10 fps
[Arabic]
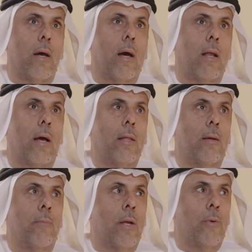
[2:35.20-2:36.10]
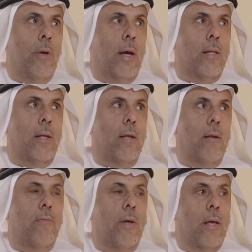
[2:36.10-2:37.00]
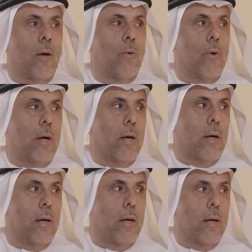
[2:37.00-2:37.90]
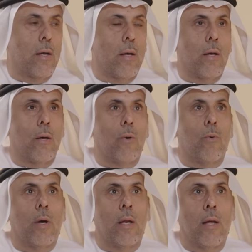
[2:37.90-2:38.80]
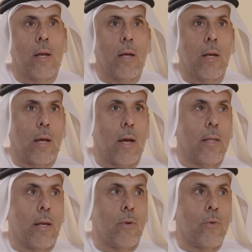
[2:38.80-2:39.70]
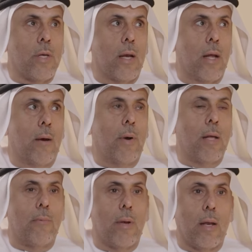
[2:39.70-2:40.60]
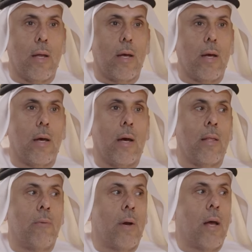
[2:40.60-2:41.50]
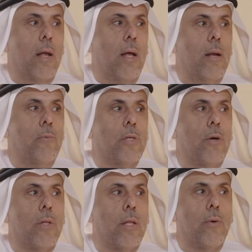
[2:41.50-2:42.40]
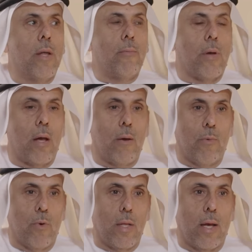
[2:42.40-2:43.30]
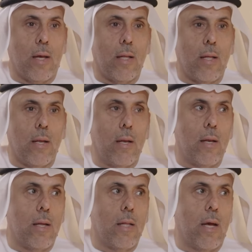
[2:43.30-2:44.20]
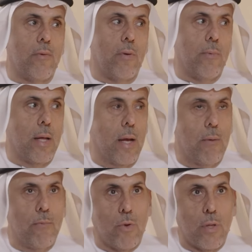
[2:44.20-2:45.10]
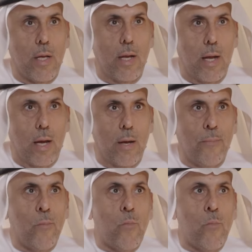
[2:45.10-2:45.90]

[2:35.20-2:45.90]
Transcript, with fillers: على حتى معنويات الفريق و وان احنا قادرين نوصل لابعد من آه، هذا المكان على مستوى الدوري بكل تاكيد النتائج في البدايه لم ترضينا لكن